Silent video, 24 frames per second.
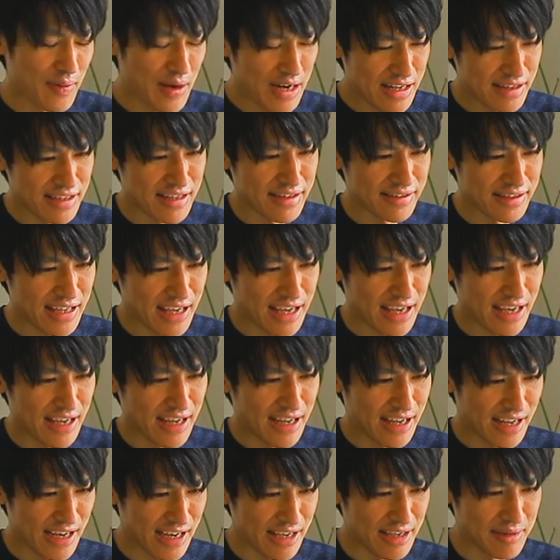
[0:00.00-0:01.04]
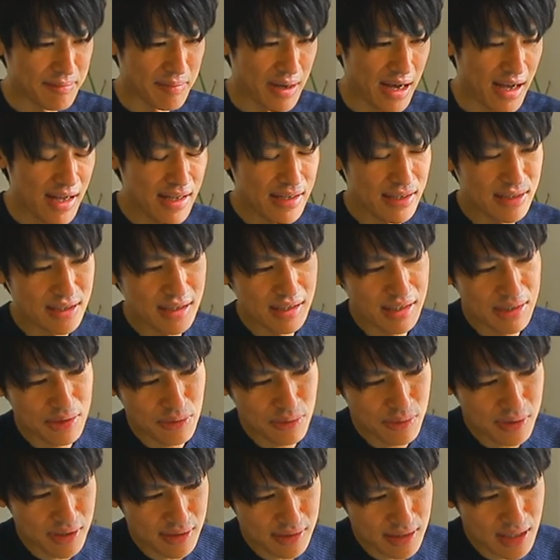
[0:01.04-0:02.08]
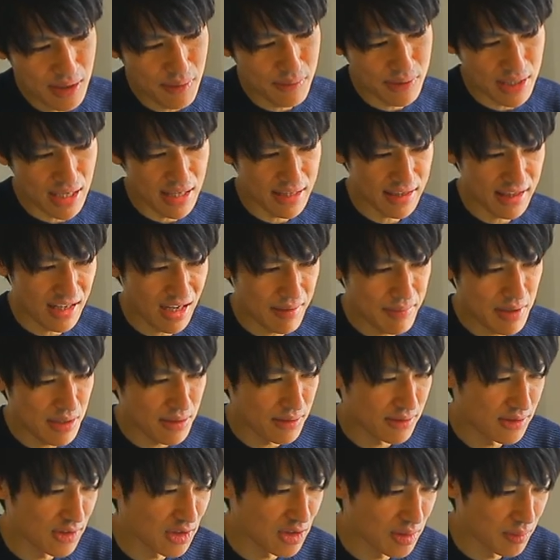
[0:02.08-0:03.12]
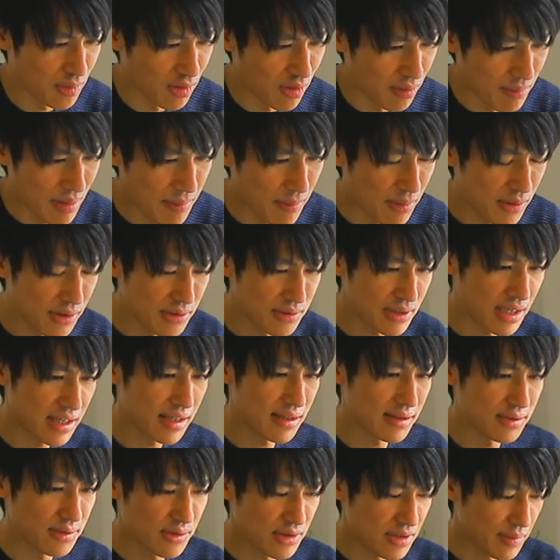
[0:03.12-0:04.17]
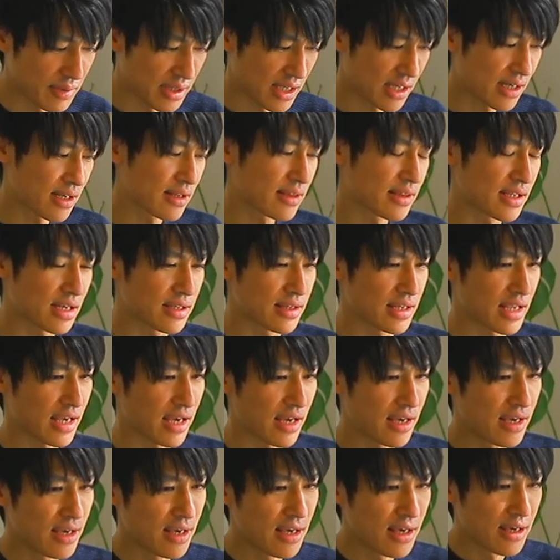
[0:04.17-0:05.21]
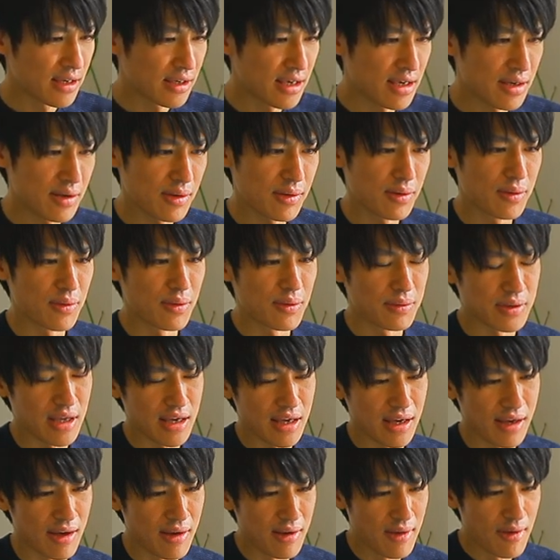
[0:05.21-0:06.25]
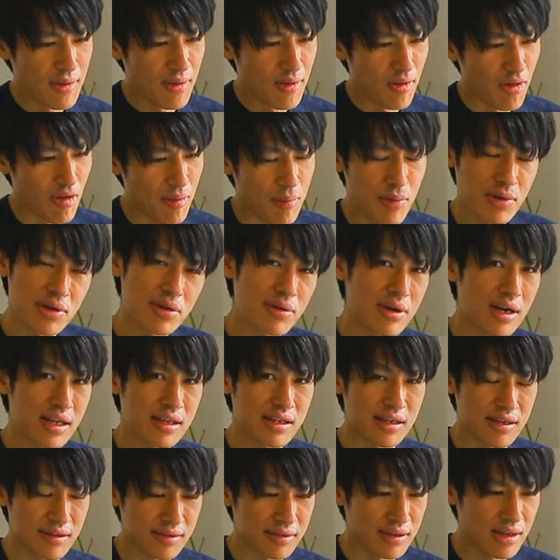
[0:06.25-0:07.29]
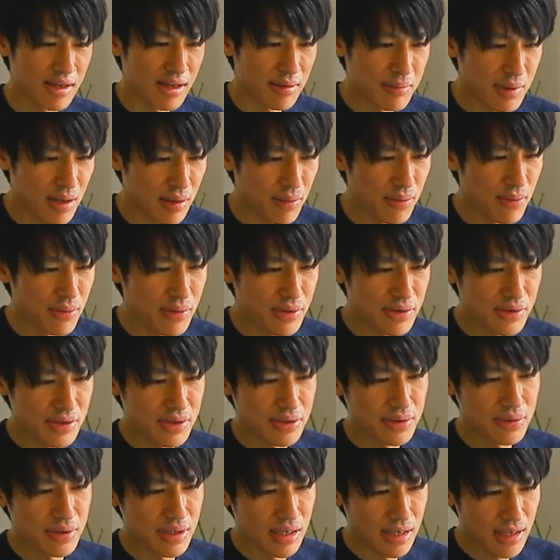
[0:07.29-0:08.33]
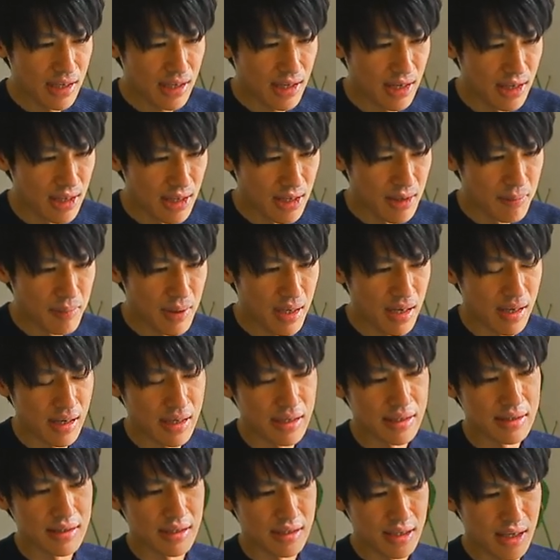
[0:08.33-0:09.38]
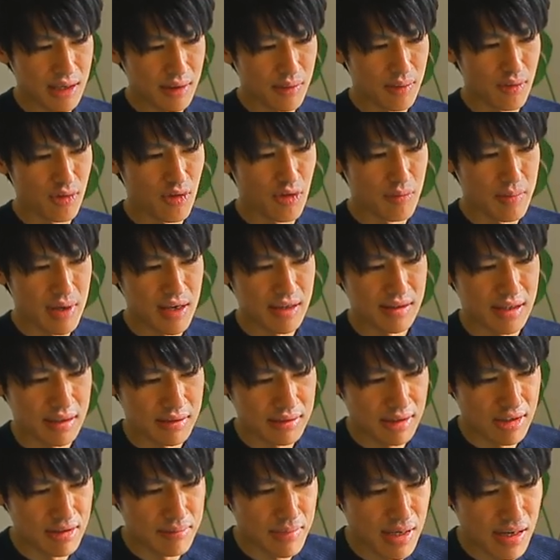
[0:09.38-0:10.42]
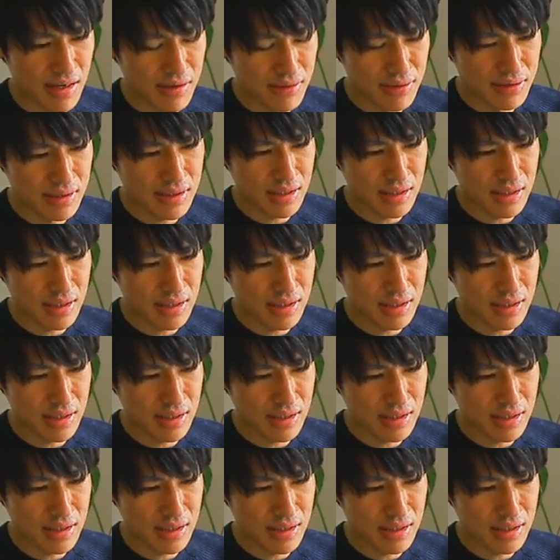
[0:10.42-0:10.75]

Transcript: ニ先生、はい、漫画家の方をね、調べるっていうのも、まあ僕の発想にもなかったんで、結構ね、面白かったです。まあ、こういう人から、まあ、ああいったね、こう、名作が生まれる